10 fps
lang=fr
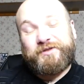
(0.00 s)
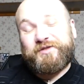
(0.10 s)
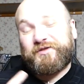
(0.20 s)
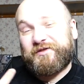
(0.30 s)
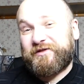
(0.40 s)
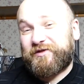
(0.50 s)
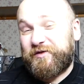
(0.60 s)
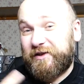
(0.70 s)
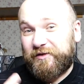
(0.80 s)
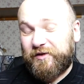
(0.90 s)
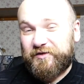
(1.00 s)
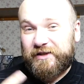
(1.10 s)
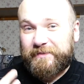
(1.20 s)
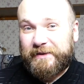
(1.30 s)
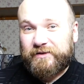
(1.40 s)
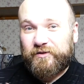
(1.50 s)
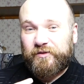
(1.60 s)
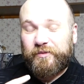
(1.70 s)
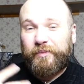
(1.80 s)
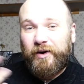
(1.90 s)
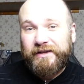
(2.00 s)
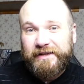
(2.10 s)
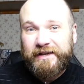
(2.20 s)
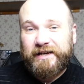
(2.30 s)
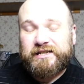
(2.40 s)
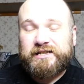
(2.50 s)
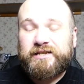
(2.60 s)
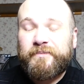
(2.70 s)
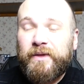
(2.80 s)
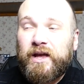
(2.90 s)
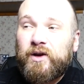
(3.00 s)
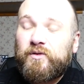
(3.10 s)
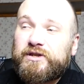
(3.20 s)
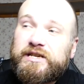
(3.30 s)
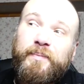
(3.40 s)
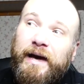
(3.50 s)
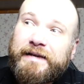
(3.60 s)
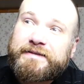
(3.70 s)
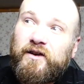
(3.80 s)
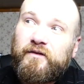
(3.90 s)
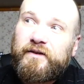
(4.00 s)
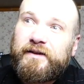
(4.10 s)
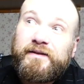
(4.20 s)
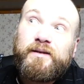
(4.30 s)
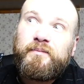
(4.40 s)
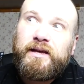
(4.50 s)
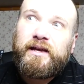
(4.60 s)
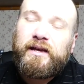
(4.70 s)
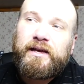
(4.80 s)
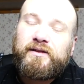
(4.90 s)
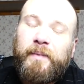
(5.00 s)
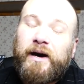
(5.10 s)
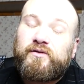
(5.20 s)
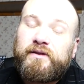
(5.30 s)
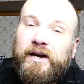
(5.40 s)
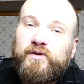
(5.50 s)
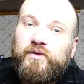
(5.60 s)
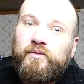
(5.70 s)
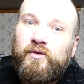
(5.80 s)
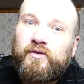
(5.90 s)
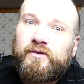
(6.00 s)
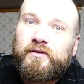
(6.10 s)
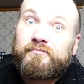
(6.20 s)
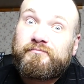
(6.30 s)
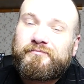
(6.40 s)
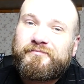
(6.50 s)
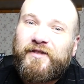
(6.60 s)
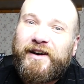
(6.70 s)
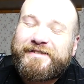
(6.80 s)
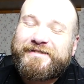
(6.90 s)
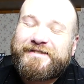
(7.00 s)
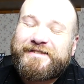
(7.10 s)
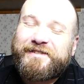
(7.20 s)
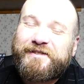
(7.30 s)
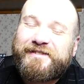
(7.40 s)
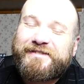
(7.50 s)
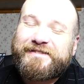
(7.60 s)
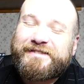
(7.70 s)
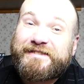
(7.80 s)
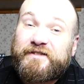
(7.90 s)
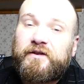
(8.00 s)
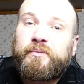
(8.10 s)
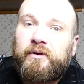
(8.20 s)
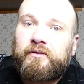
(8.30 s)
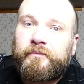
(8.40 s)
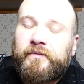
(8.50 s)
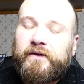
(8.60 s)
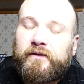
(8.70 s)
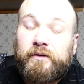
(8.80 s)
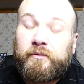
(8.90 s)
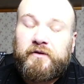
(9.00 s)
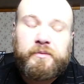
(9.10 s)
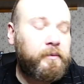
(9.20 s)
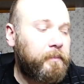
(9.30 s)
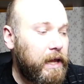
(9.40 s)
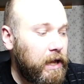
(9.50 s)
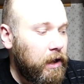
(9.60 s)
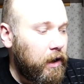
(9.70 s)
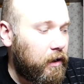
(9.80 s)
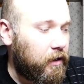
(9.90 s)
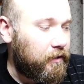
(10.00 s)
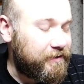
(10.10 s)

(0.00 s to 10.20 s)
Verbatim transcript: je, suis dans une espèce de, bonne énergie où j'ai presque envie d'aimer et de pardonner à tout le monde. Ouais, c'est euh, c'est flippant, c'est vraiment flippant. Euh...